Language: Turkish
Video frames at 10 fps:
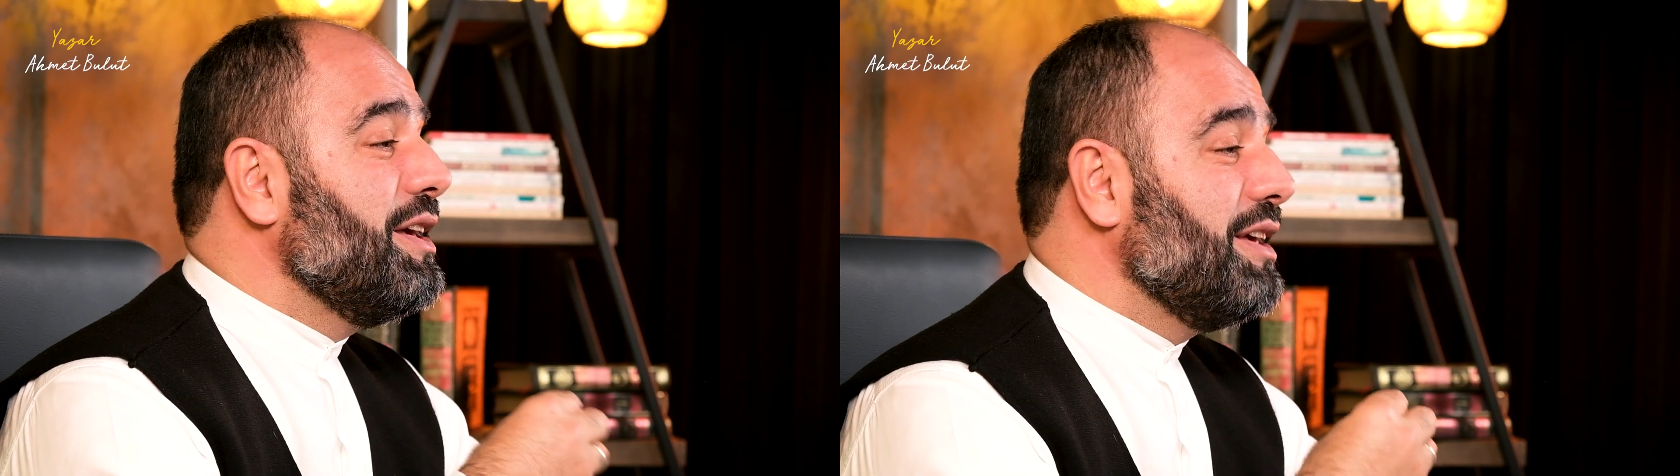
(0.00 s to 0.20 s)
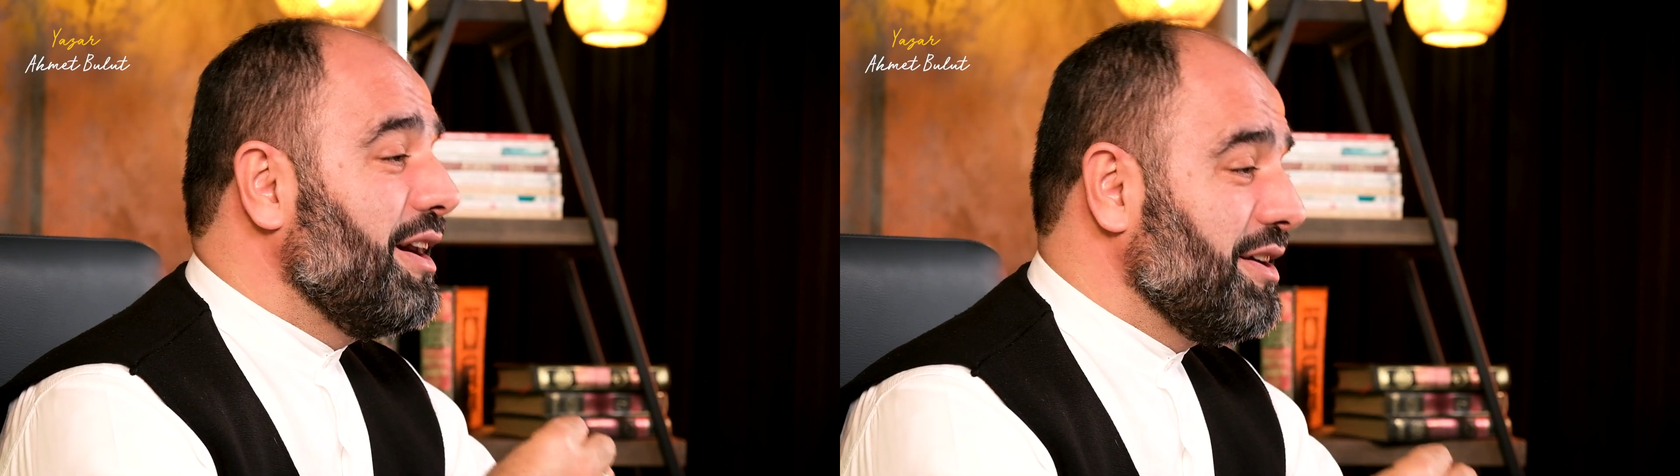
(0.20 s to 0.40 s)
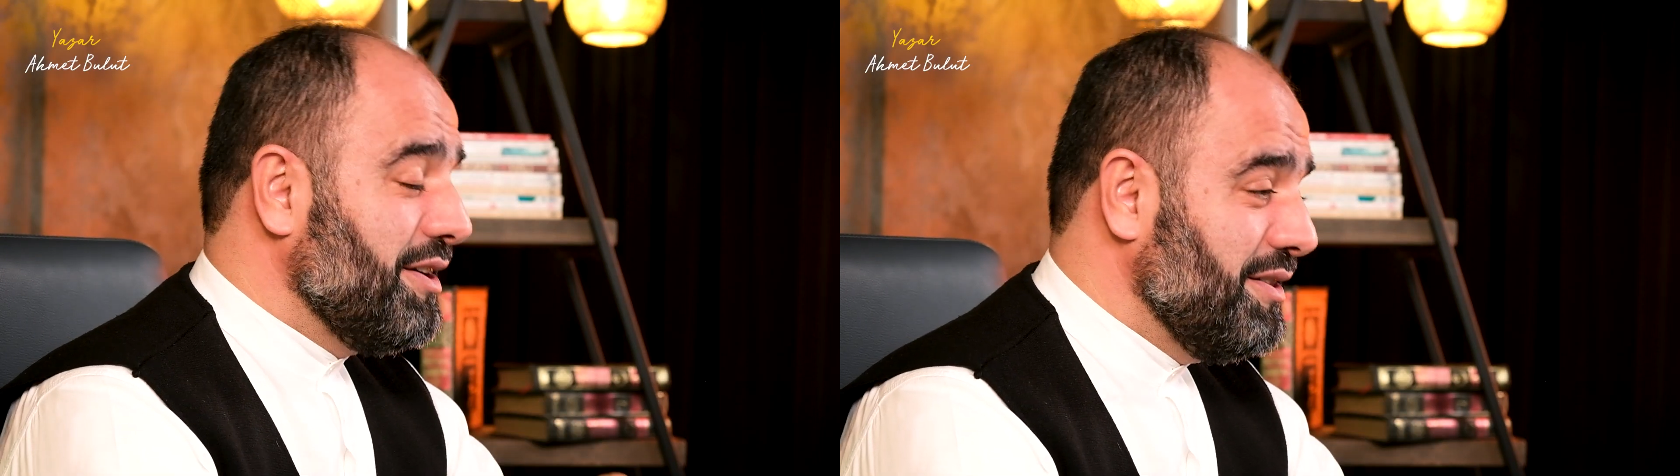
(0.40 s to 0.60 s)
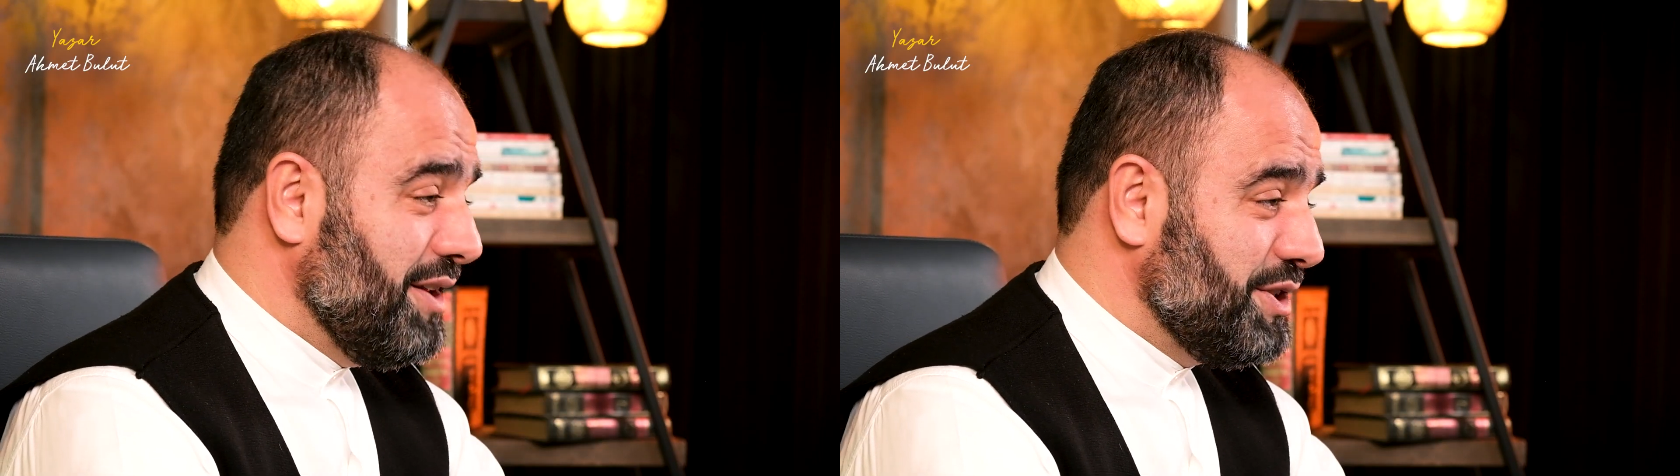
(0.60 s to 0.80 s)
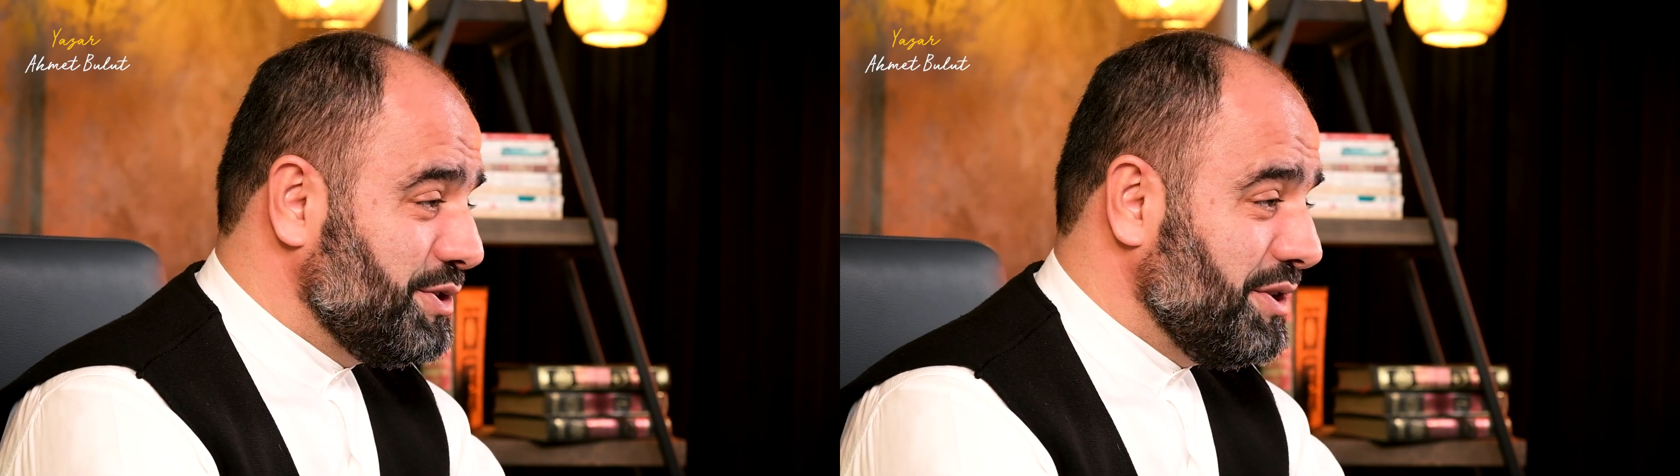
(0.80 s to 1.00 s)

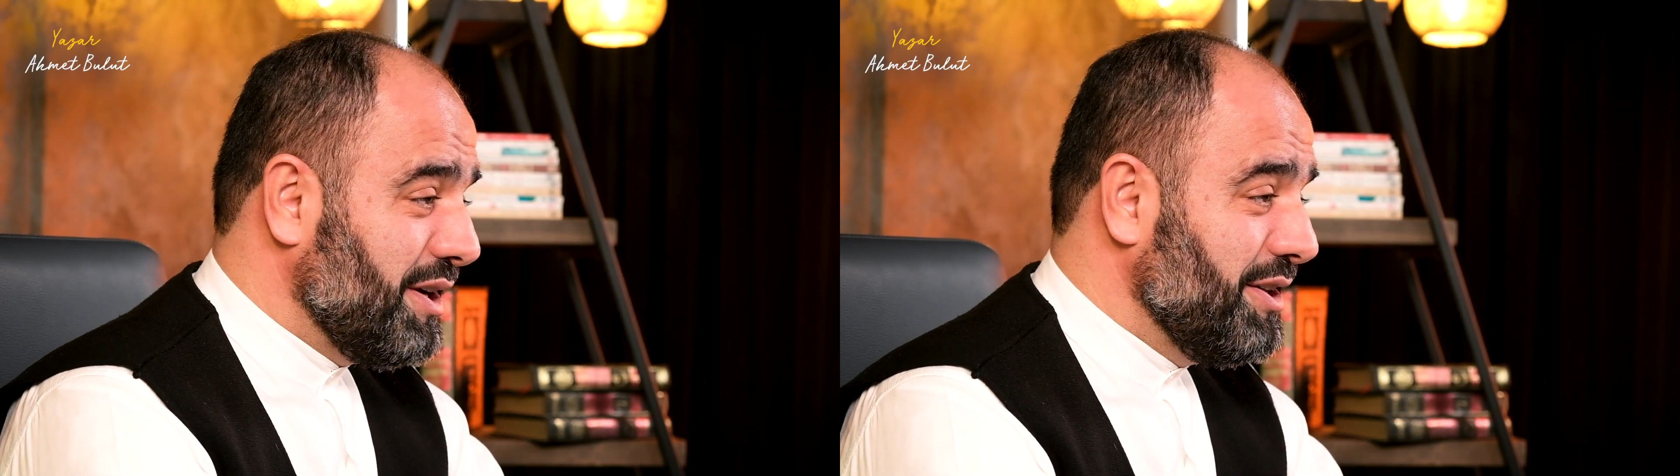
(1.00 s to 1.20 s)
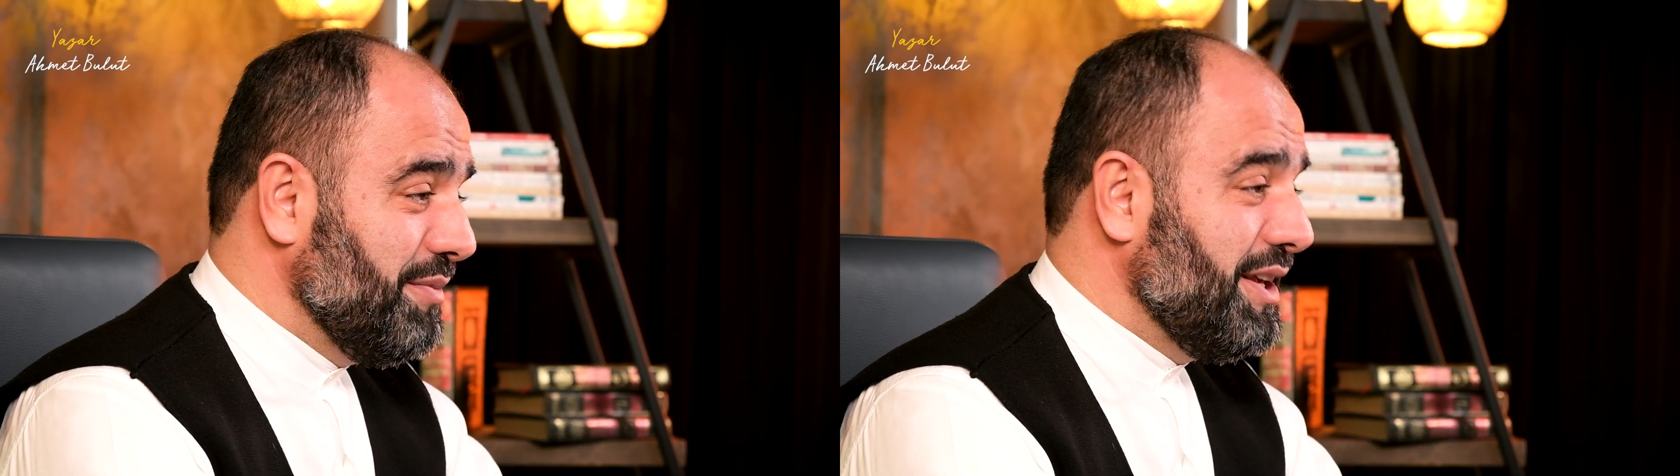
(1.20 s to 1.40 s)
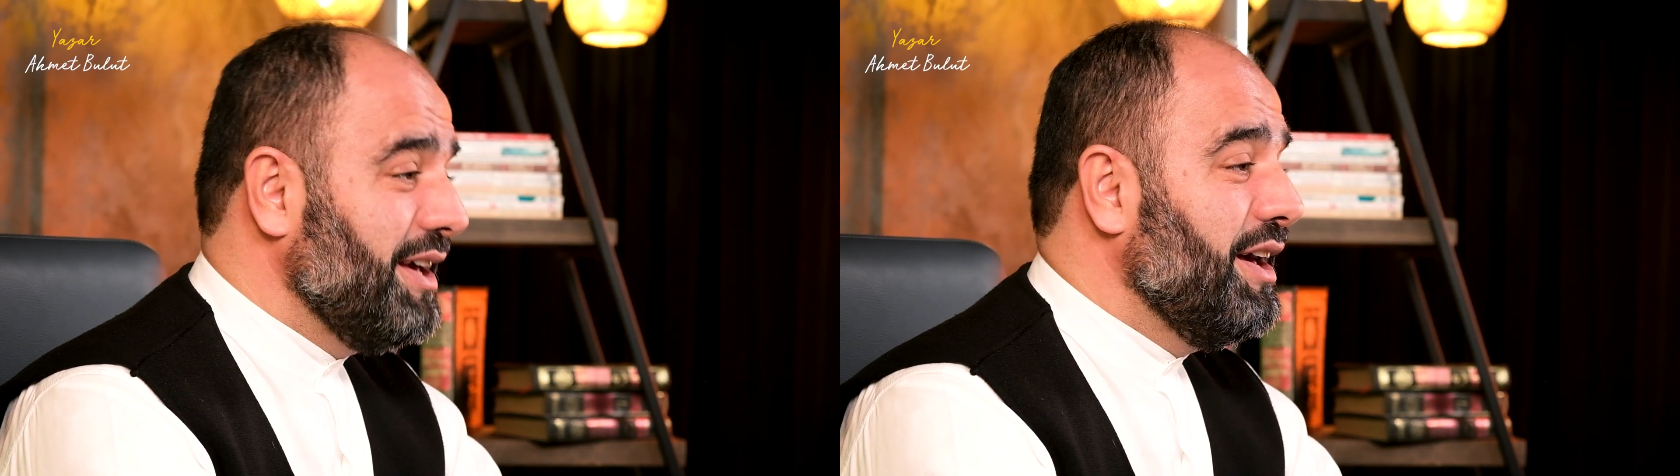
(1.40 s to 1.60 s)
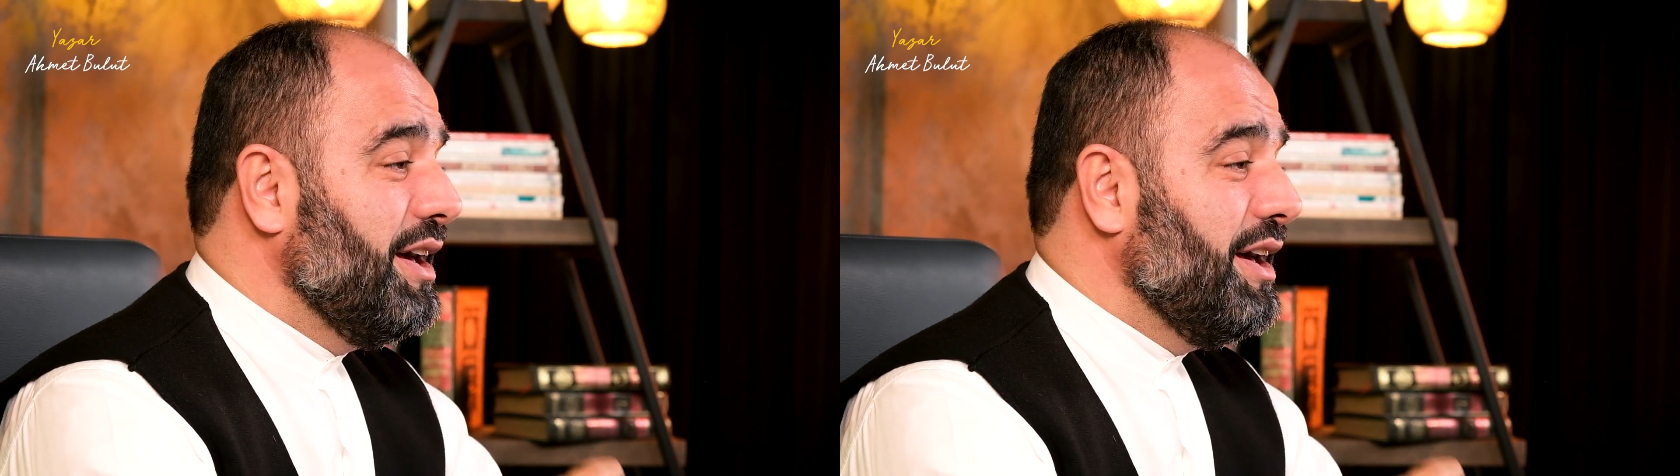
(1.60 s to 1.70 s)
yaygınlaştıralım ki